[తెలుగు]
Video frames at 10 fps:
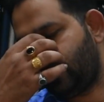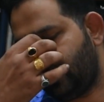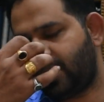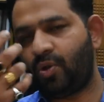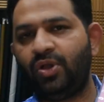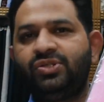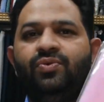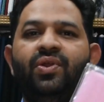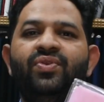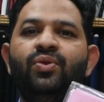కొద్దిగా కాస్ట్
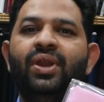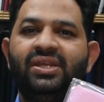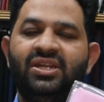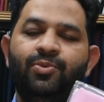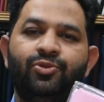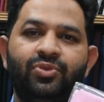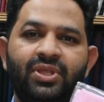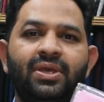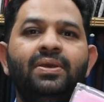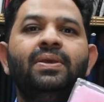ఫిఫ్టీ ఎక్స్ట్రా పడుతుంది
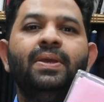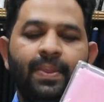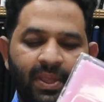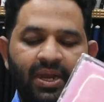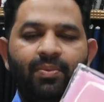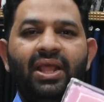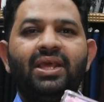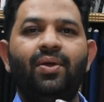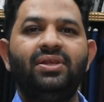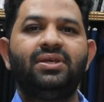నేను మా దగ్గర
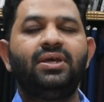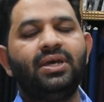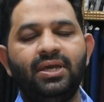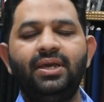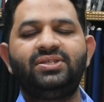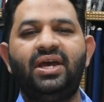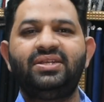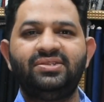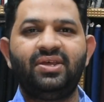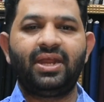వాళ్ళు చార్జ్
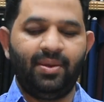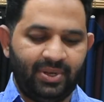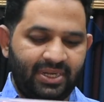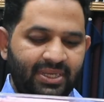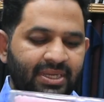చేస్తారు కాబట్టి